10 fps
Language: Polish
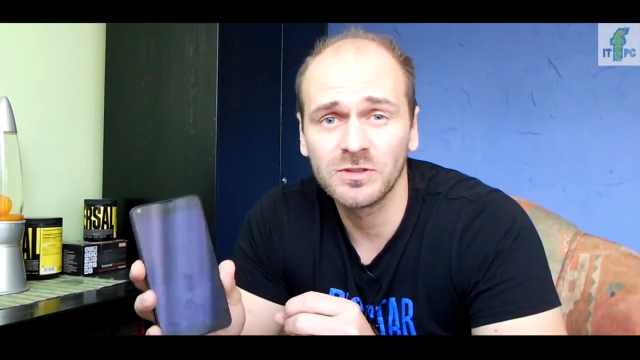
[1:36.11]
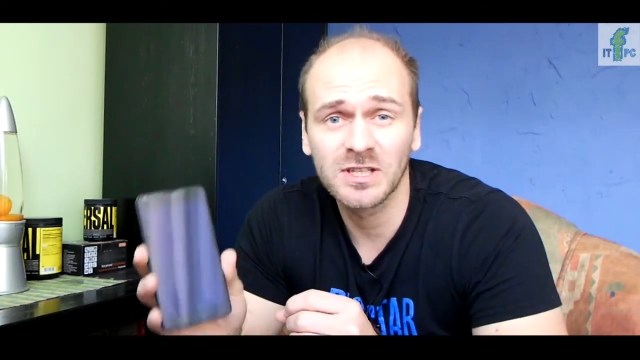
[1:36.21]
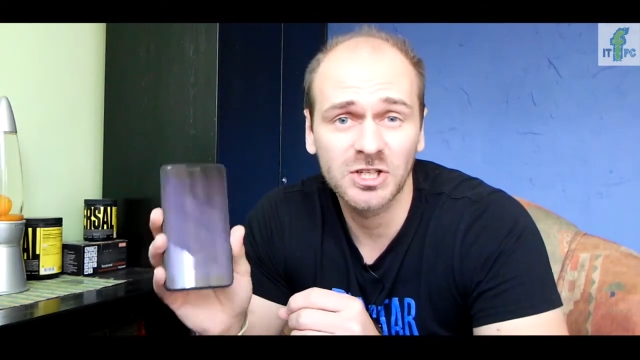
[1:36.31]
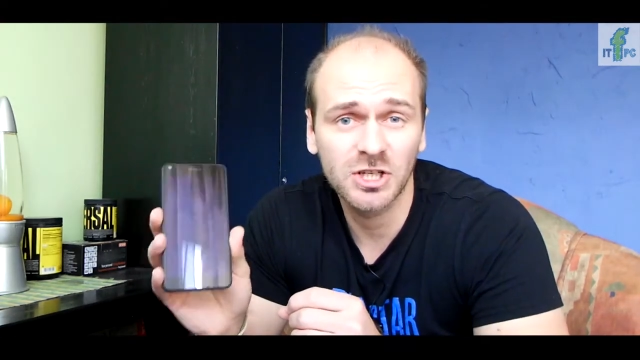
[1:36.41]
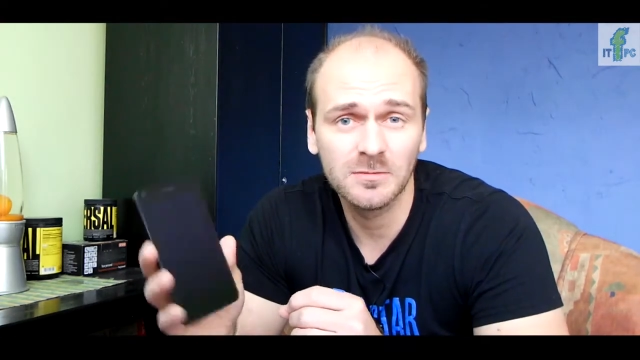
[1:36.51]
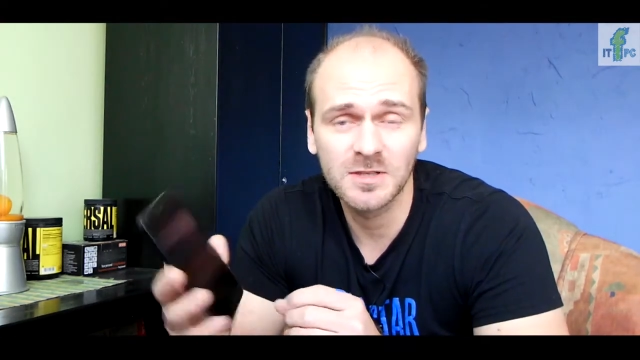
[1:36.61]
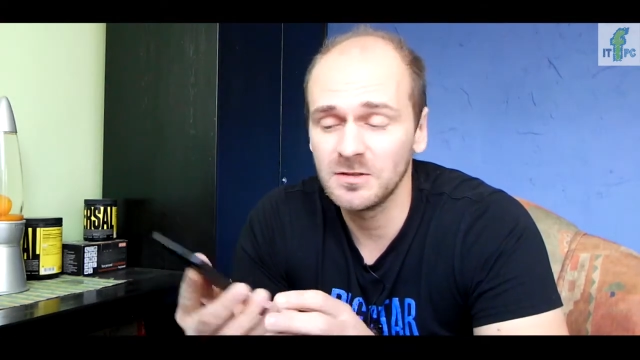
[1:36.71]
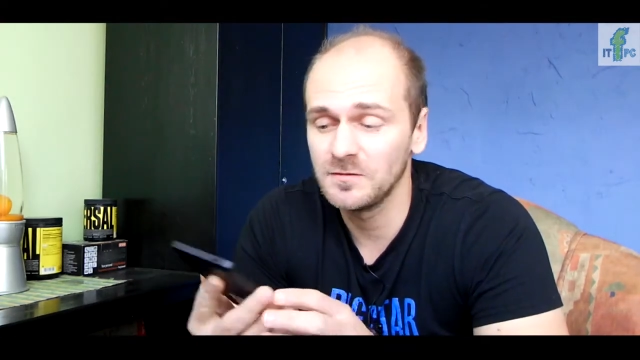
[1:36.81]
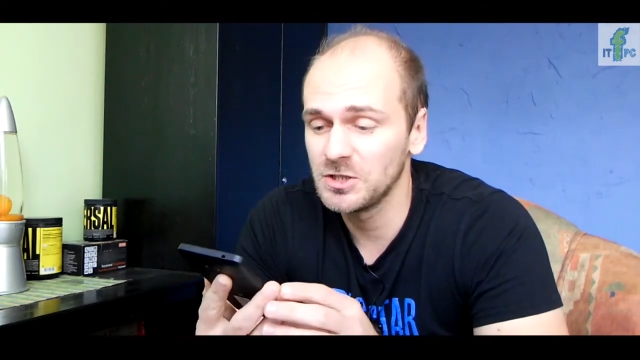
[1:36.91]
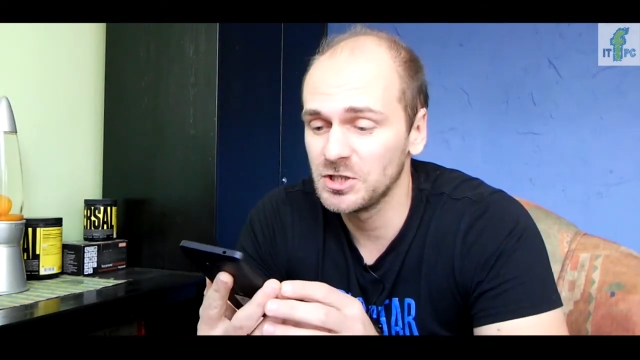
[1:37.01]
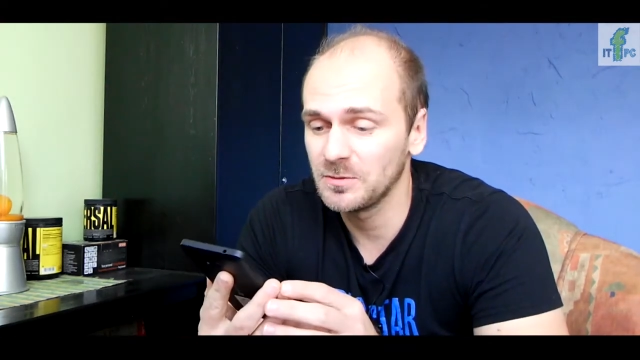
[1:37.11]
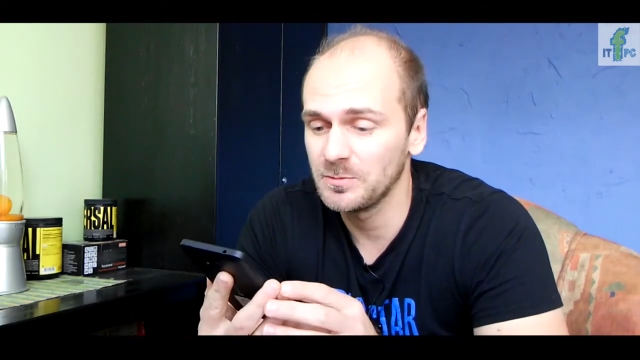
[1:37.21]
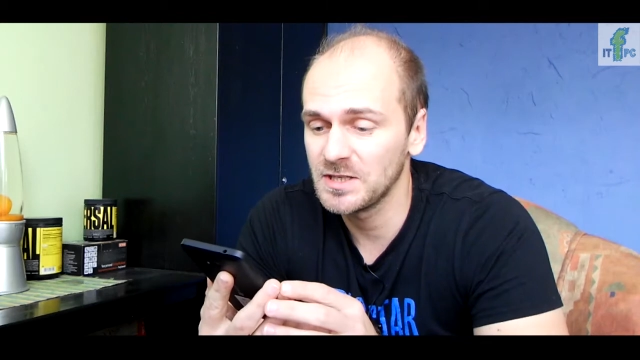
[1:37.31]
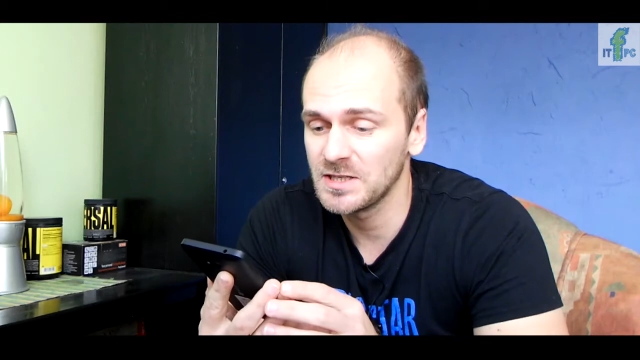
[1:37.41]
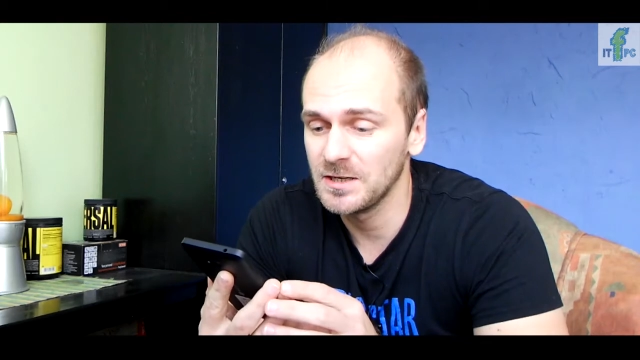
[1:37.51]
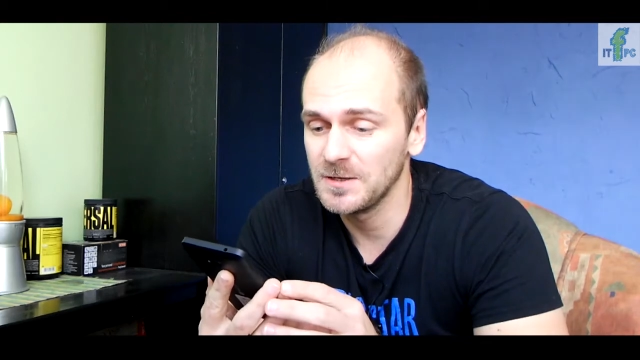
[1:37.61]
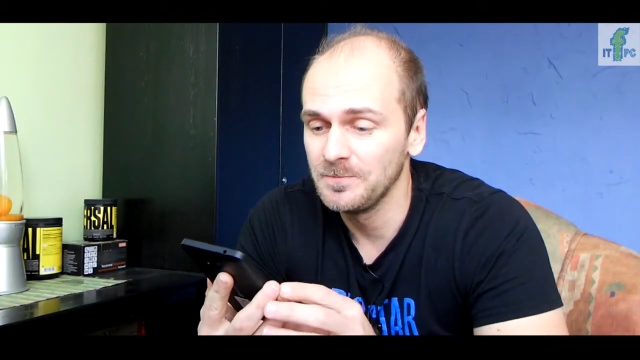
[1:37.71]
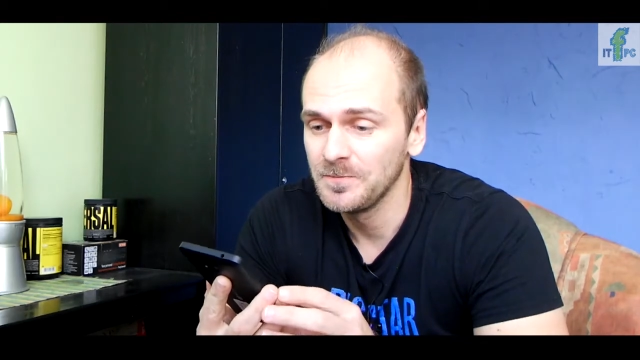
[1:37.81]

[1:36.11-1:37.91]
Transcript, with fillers: na 720 pikseli.